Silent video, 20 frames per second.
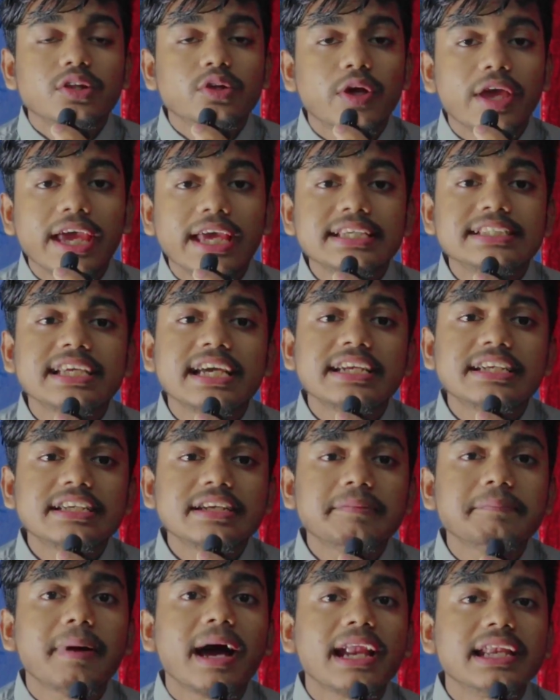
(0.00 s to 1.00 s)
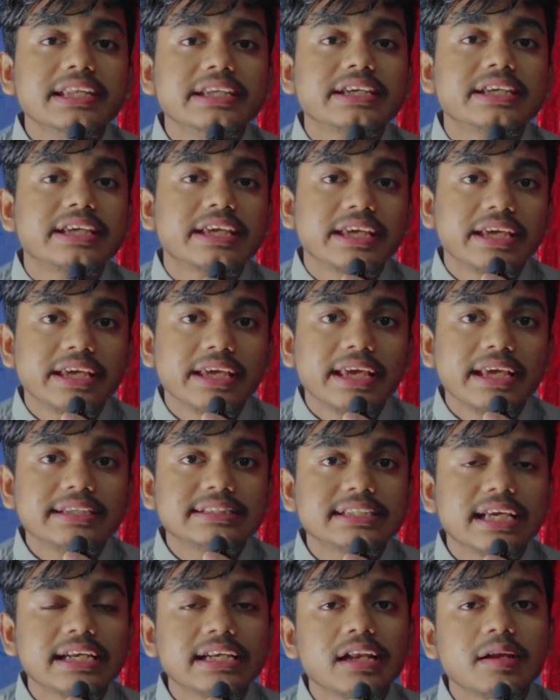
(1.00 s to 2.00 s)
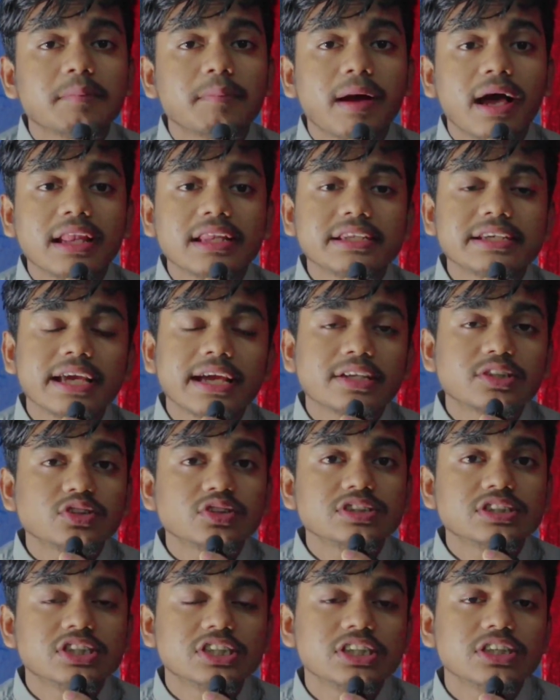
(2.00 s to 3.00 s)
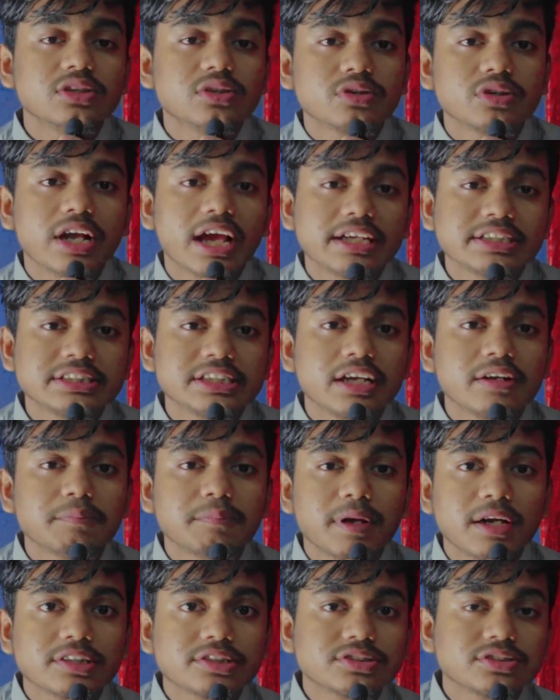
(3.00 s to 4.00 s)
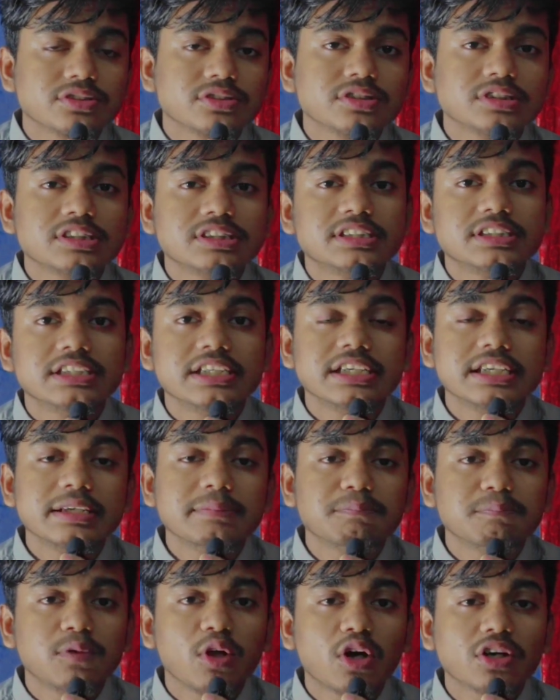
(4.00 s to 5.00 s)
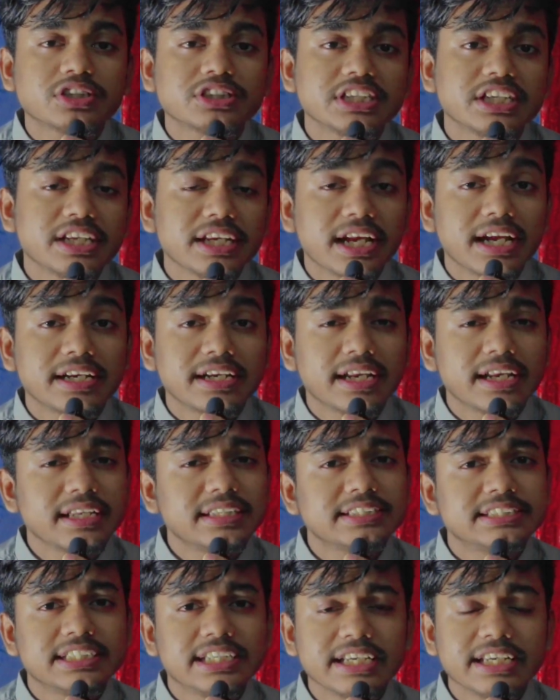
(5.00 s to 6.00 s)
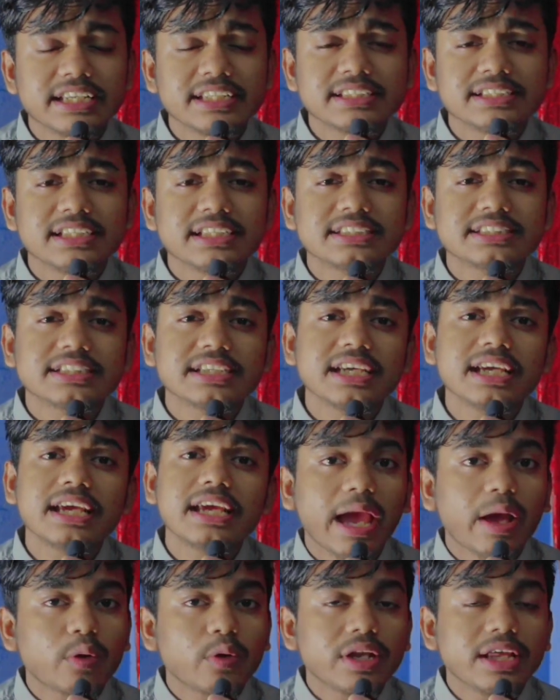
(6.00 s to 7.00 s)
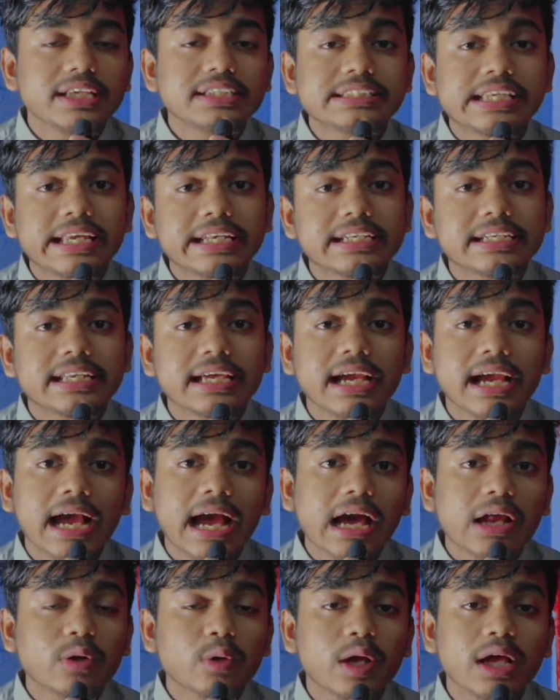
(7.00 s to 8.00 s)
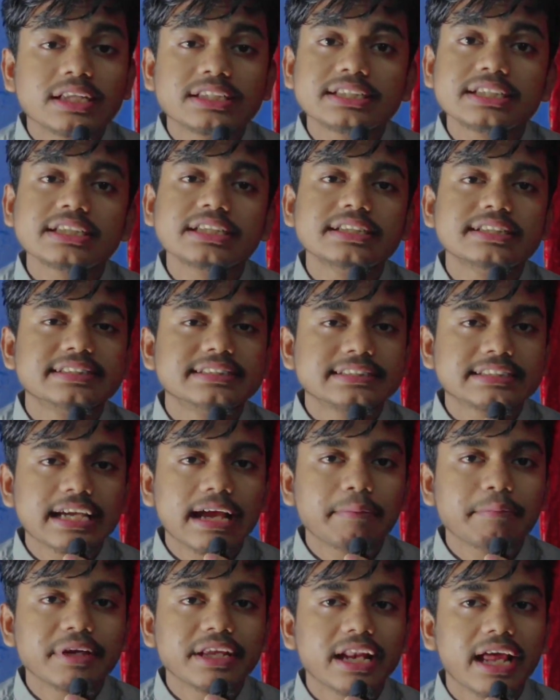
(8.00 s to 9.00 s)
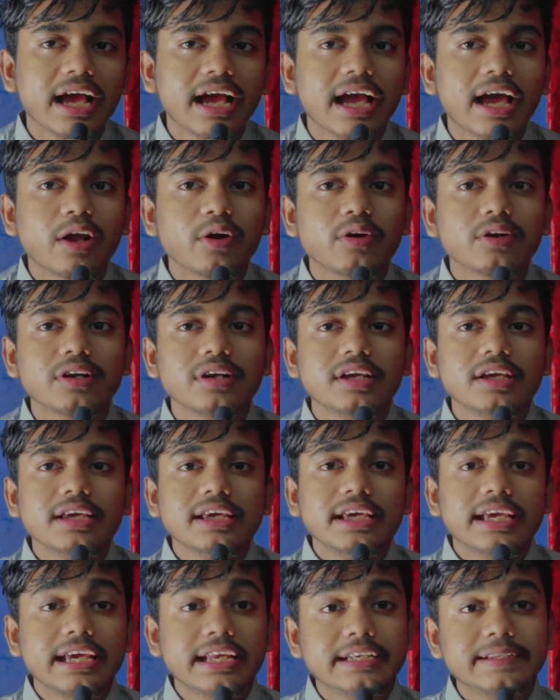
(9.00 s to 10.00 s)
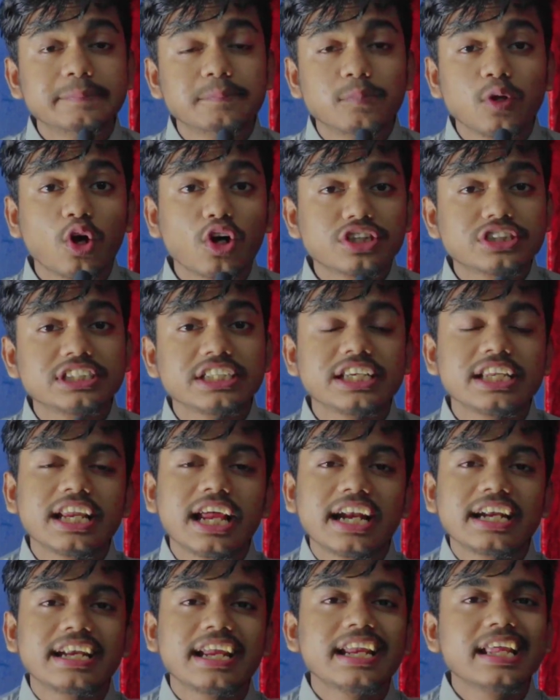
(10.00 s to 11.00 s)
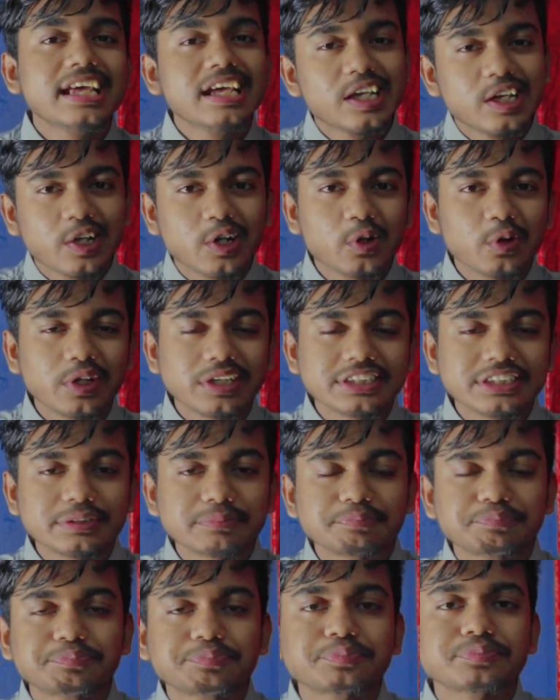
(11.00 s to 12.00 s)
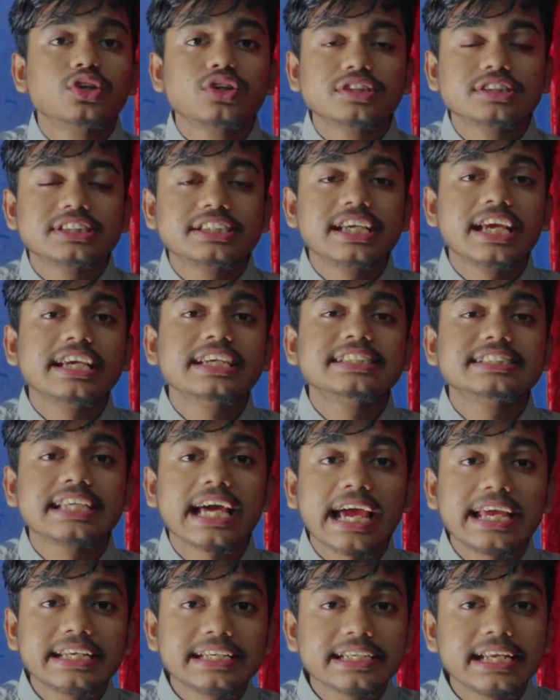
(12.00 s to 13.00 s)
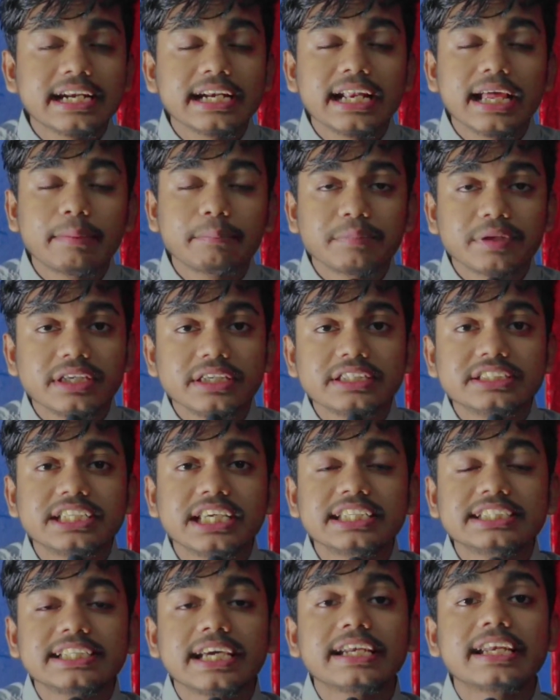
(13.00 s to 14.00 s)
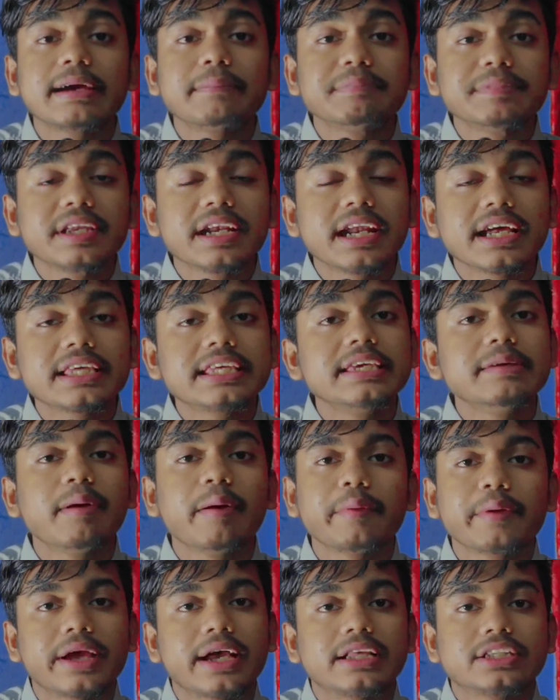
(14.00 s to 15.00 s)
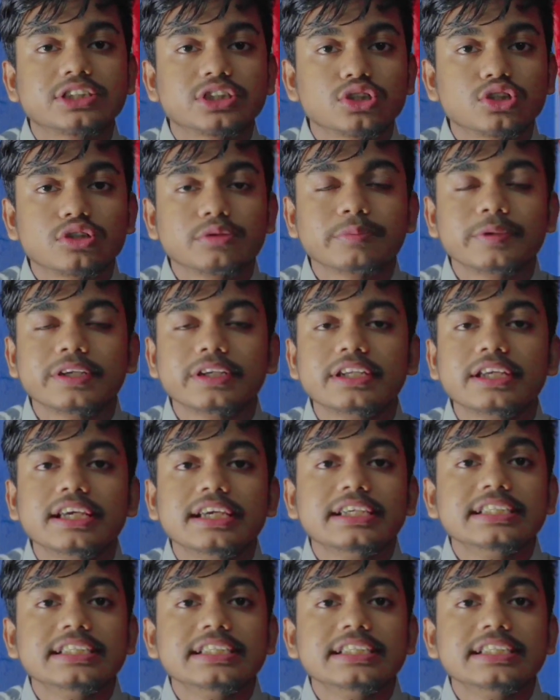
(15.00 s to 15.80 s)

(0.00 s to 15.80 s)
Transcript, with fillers: তো এই সাইটটির মালিককে এই সাইটের মালিক একজন ছিল রাশিয়ান পার্সন তিনি ব্লক চেনের আন্ডারে ছেড়ে দিয়েছে এখন এই সাইটটা কারো কাছে যাবে না কারণ এটি ব্লক চেনের আন্ডারে রয়েছে তো সেই সাইটটার নাম কি সেই সাইটে আপনারা কিভাবে কাজ করবেন